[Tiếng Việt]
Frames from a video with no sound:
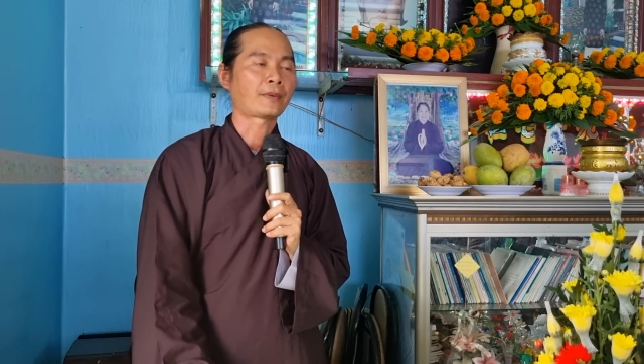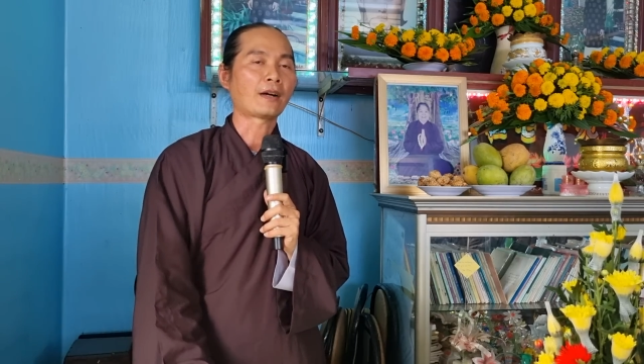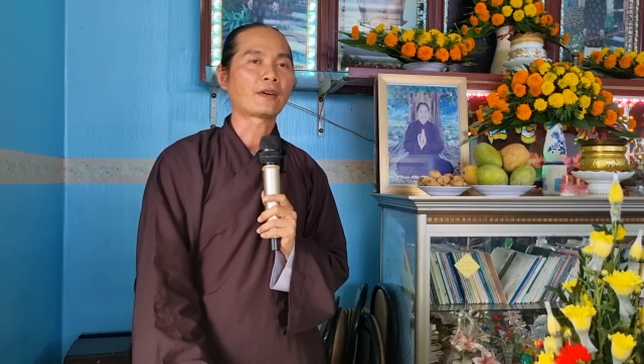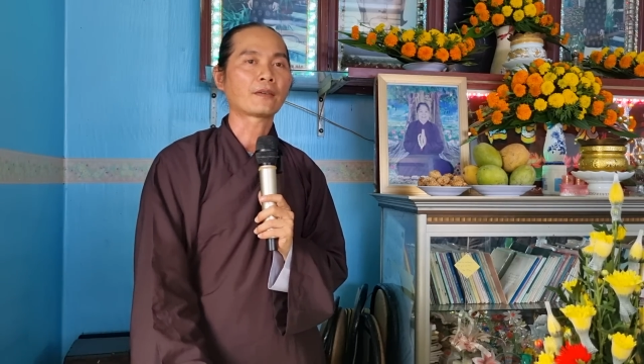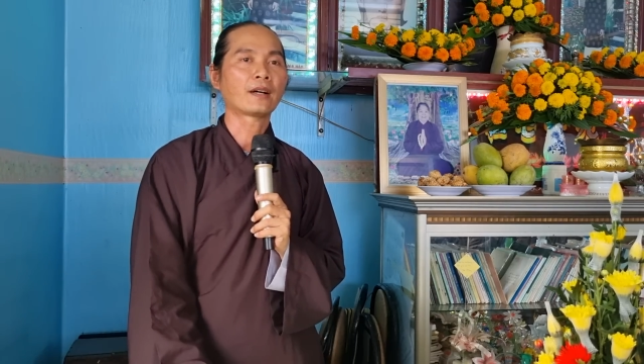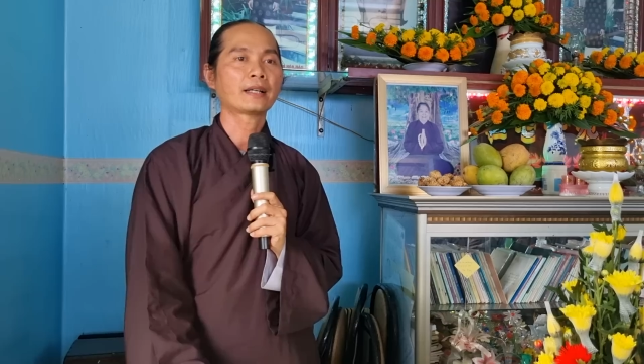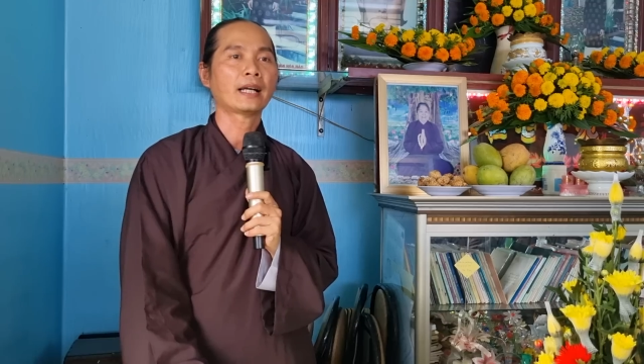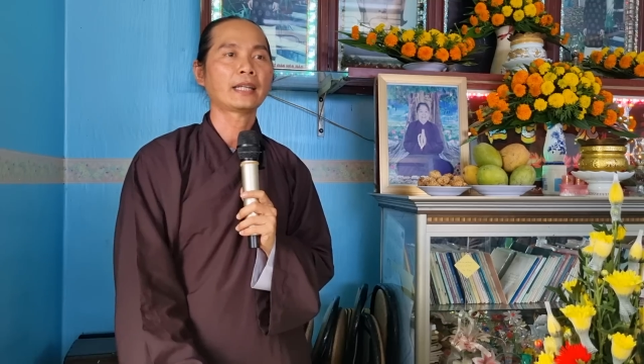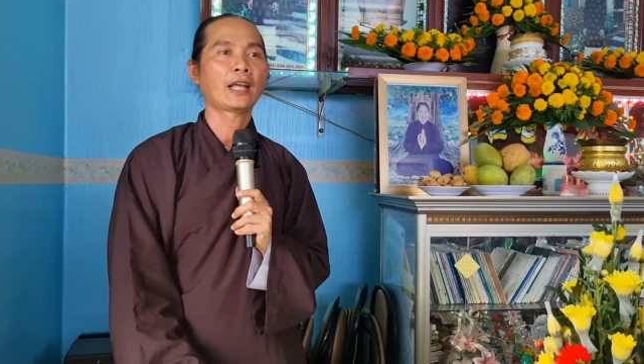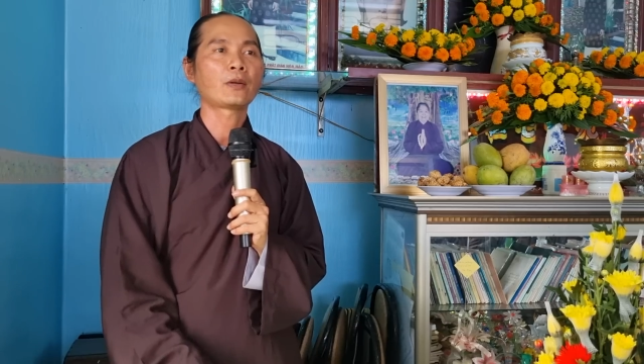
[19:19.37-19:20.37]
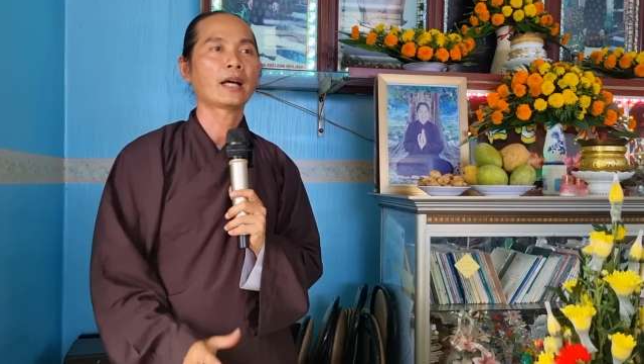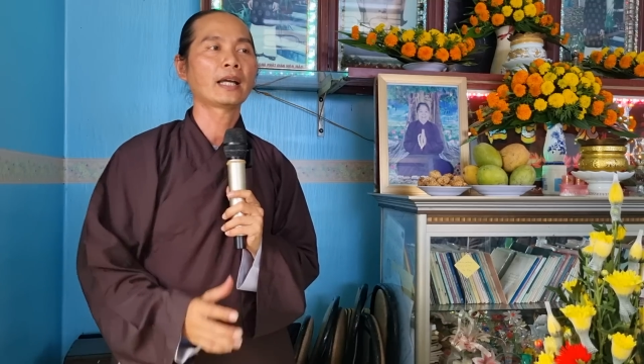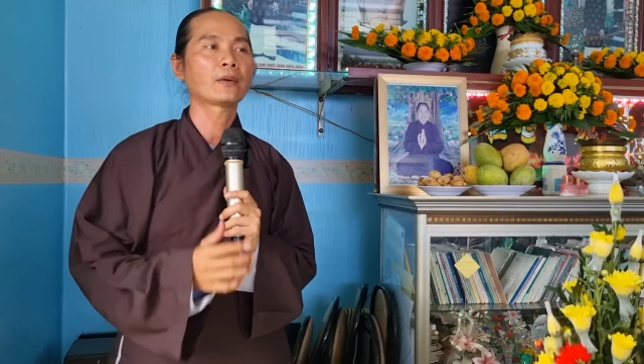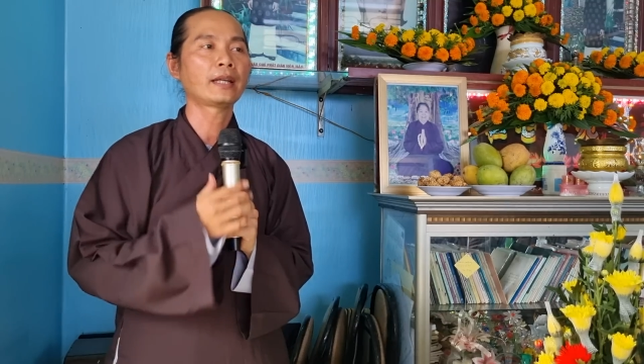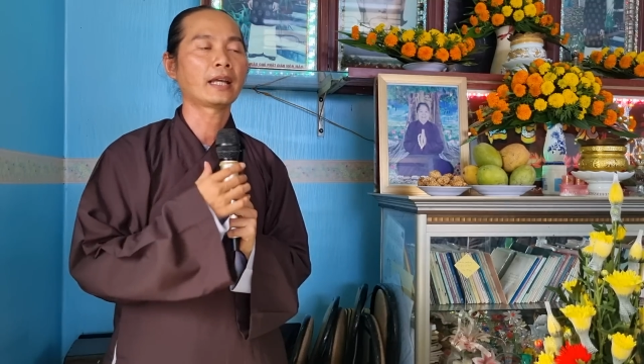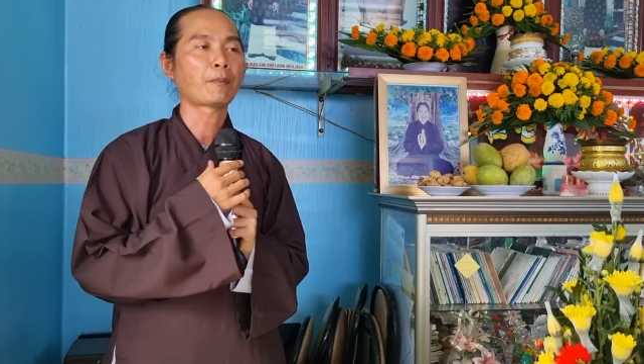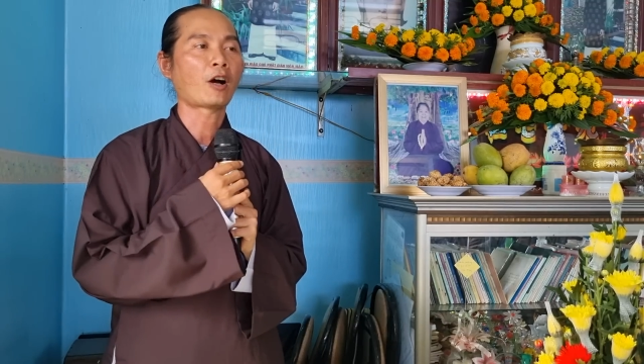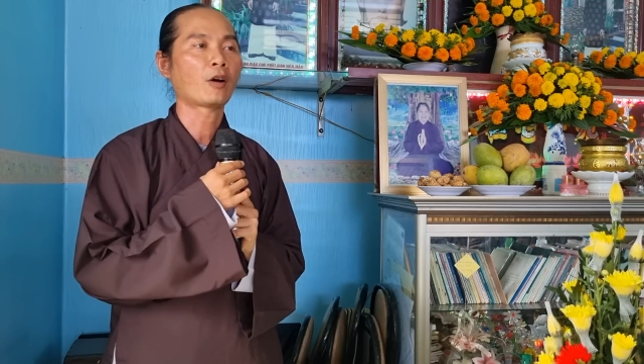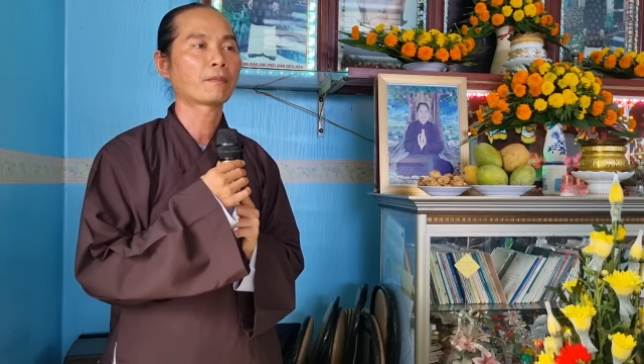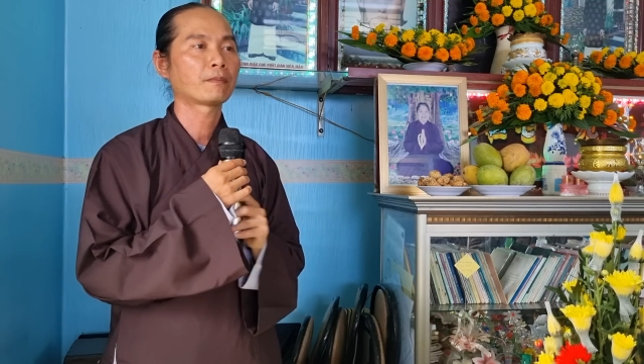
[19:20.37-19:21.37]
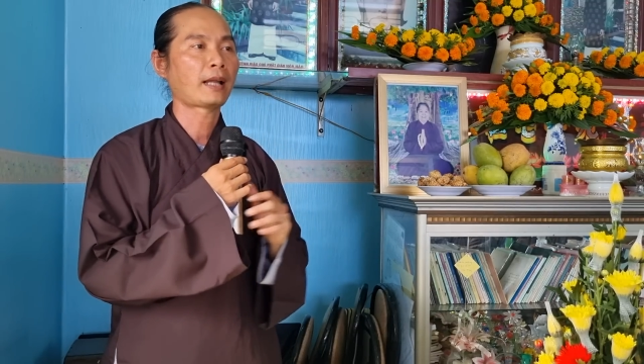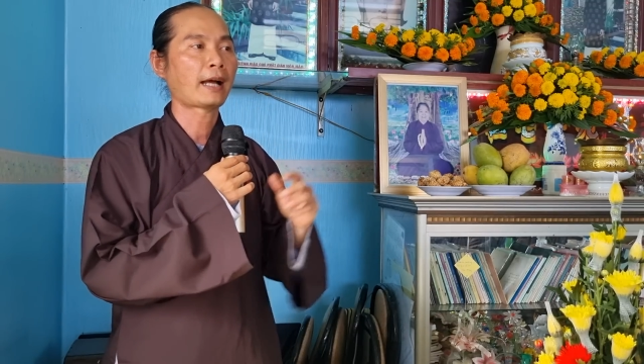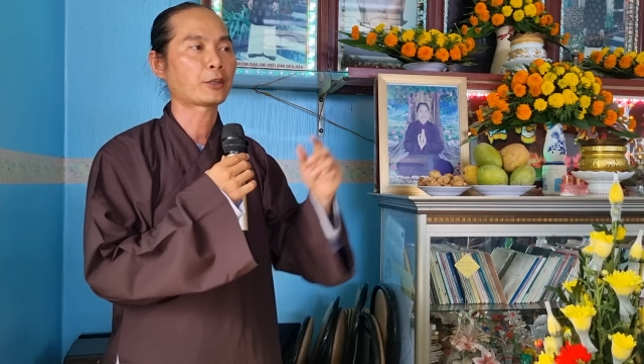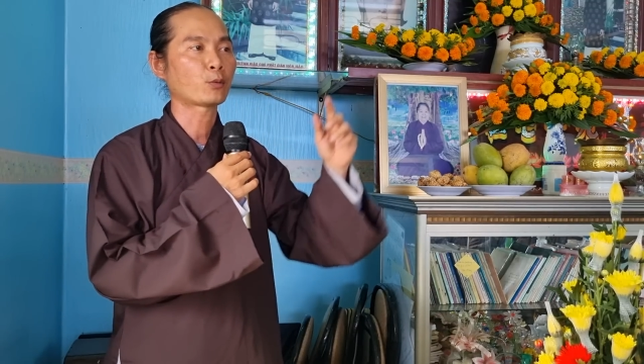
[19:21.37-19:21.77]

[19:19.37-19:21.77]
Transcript: Đạo Phật phân ra nhiều giới quý vị. Một là